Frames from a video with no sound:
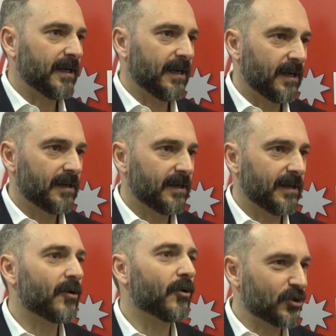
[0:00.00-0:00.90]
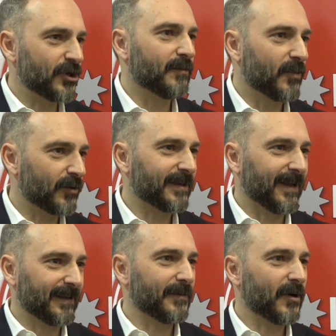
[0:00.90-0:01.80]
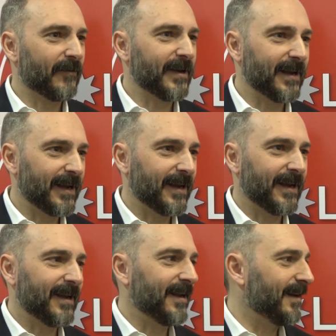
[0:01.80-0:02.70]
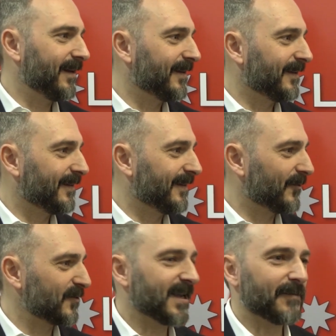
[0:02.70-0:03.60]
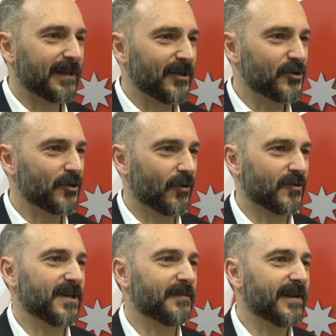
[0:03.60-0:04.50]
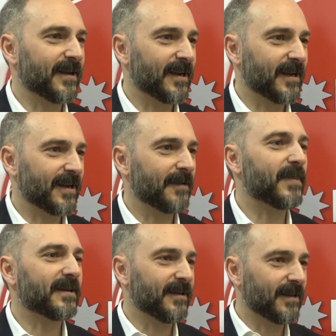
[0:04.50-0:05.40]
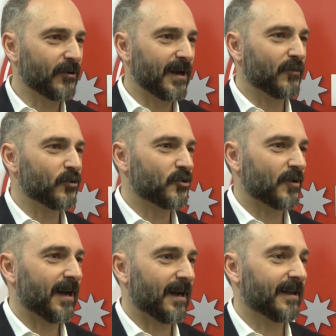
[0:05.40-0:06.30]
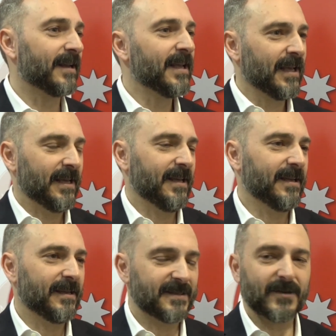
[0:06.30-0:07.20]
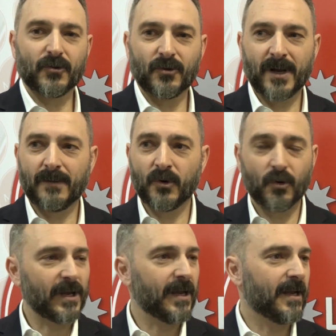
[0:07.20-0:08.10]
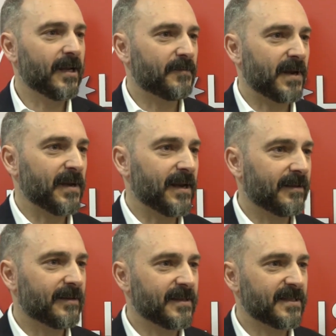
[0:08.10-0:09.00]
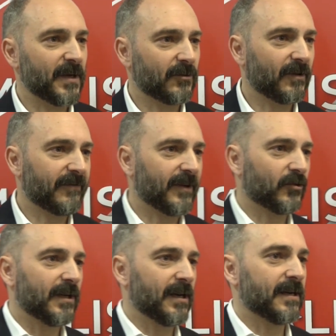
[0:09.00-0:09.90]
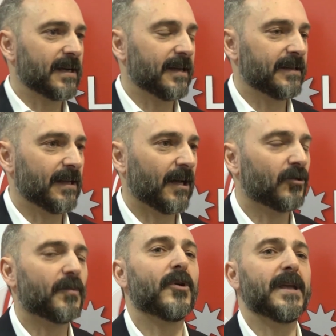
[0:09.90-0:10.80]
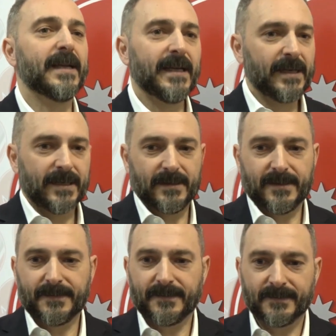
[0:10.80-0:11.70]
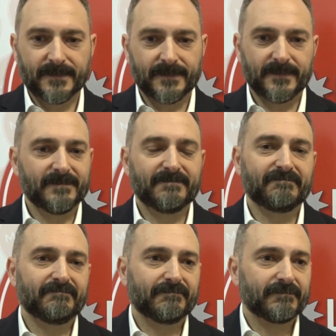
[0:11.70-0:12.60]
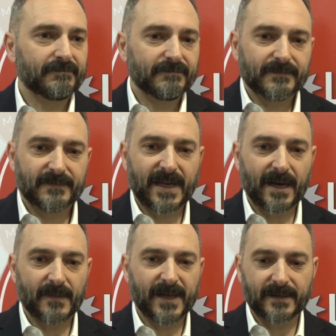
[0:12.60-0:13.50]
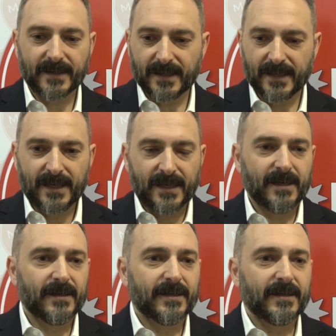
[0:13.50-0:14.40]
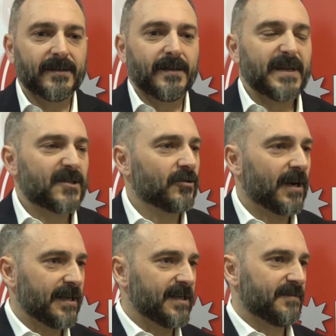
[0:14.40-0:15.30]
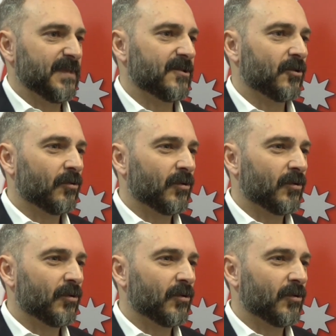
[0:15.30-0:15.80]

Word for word: il, il coach è importante, però avere il, lo schema di gioco, sapere che partita vogliamo giocare, eh, secondo noi è preminente rispetto al fatto del candidato. Poi, ehm, chiaramente eh, i personalismi sono